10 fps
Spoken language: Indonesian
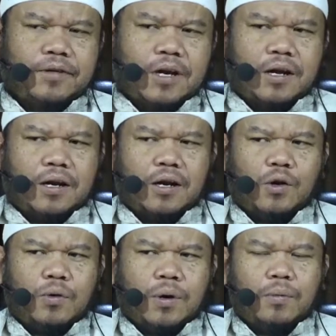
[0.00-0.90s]
karena
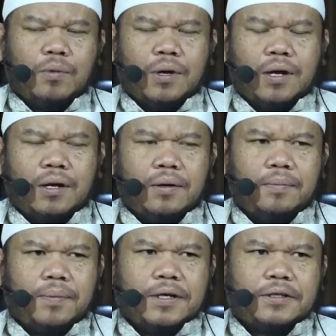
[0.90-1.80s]
dua
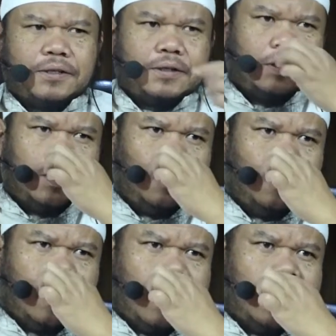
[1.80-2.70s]
bulan pas
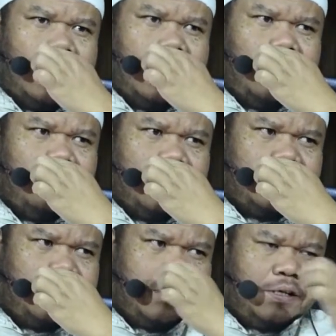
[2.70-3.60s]
Idul Adha
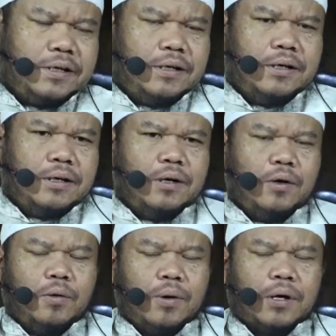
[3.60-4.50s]
masih
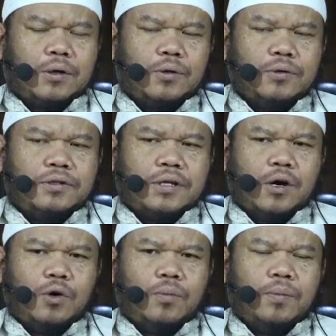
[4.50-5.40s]
waktu
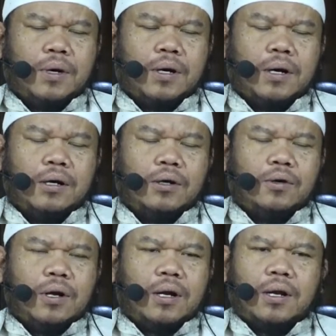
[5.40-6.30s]
saum maka
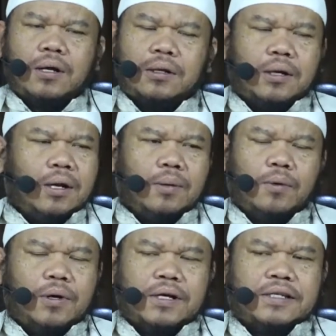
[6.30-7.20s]
Idul Adha tidak
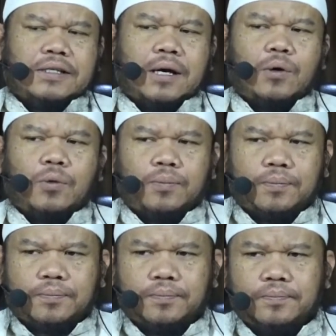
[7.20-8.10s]
boleh saum
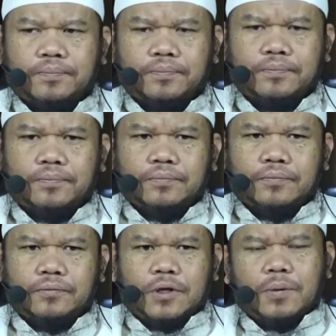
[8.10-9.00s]

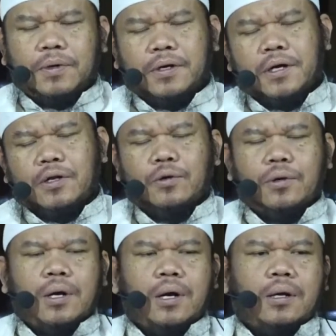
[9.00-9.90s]
Demikian
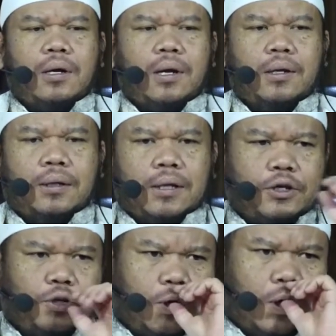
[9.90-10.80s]
juga hari-hari
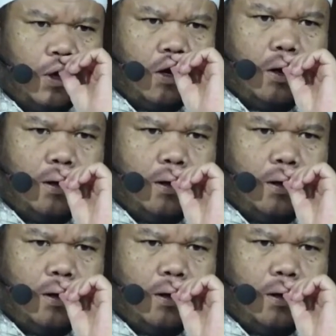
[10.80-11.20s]
tasyrik.